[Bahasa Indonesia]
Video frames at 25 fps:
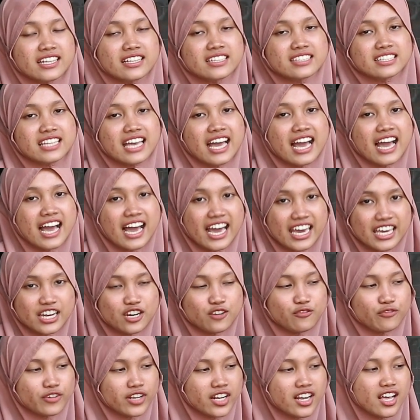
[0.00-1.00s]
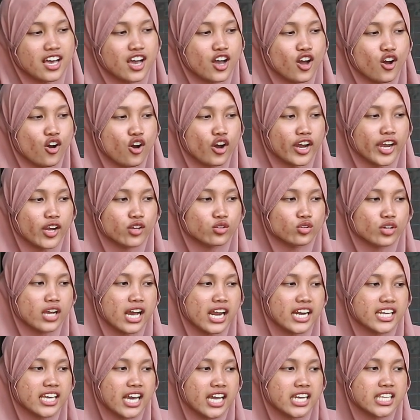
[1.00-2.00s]
Delta Air Oke untuk
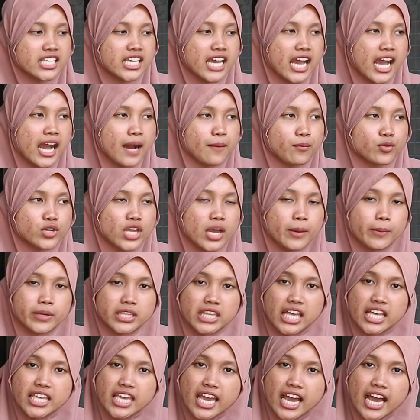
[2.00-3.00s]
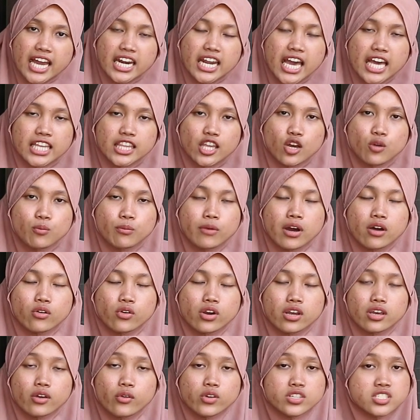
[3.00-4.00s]
kalian yang punya pertanyaan atau mau
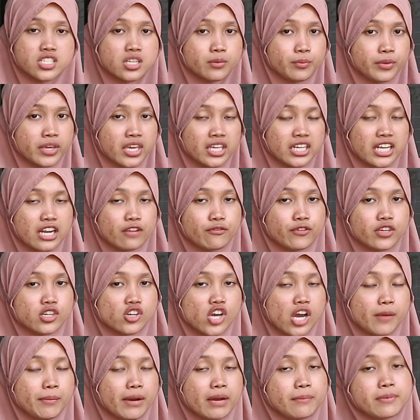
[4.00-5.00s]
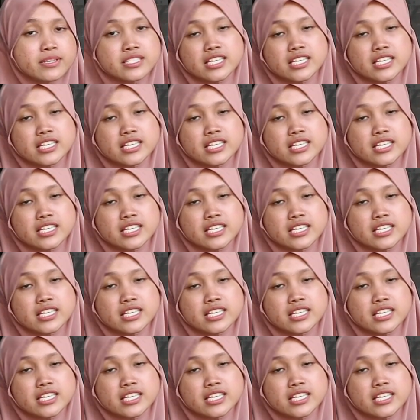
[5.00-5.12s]
request dibikinkan video apa